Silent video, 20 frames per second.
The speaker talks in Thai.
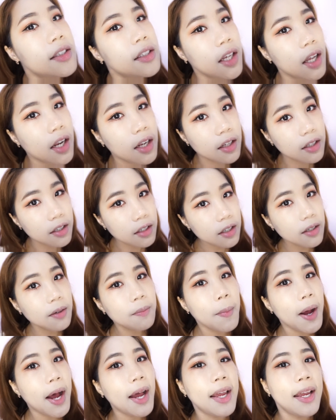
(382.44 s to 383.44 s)
จะเลอะ
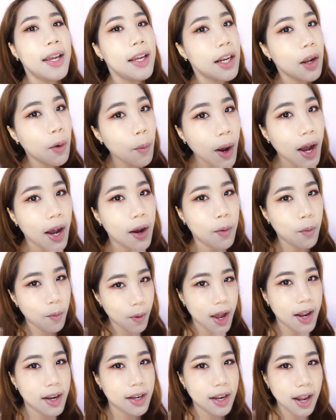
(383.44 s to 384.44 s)
ไหมระหว่าง
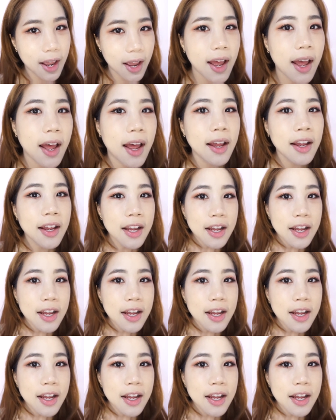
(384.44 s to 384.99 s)
วันนะคะ